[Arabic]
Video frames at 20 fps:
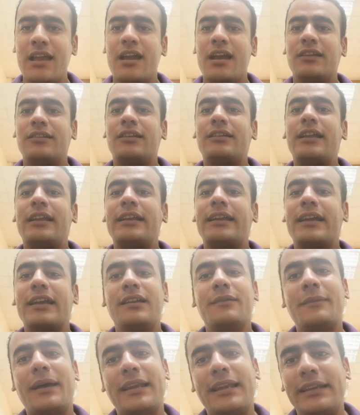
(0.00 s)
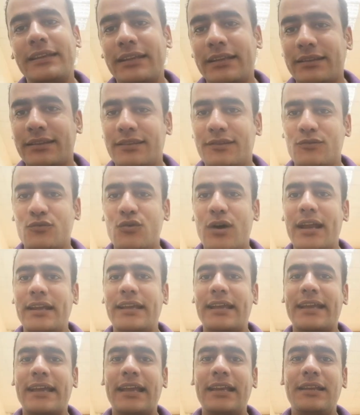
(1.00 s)
النهارده هنتكلم على النت
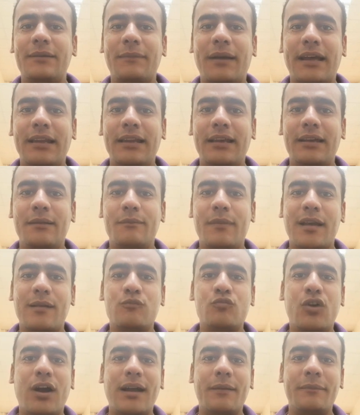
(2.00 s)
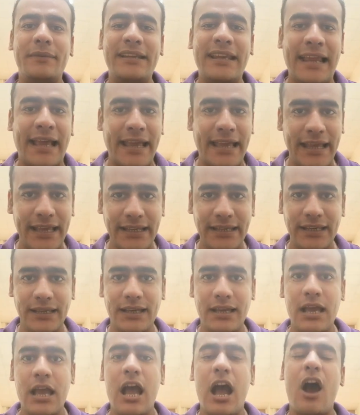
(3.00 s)
وهنتكلم على مجموعه من الحقائق
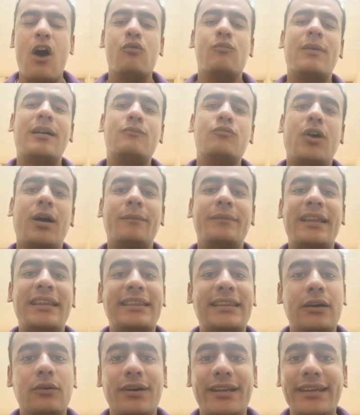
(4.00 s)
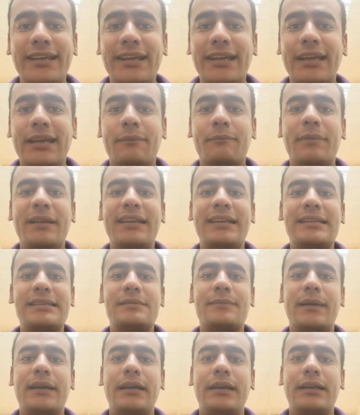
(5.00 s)
او مجموعه من التواريخ
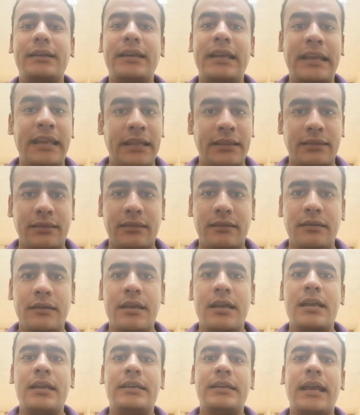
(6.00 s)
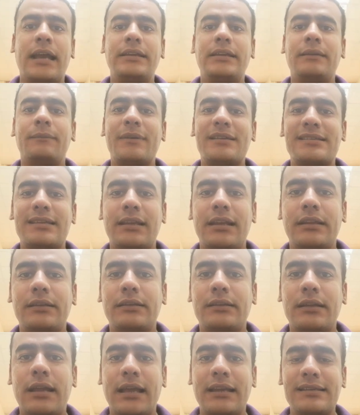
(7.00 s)
بالنسبه للنت يعني
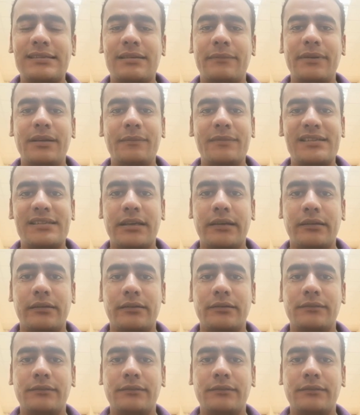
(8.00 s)
مثلا على سبيل المثال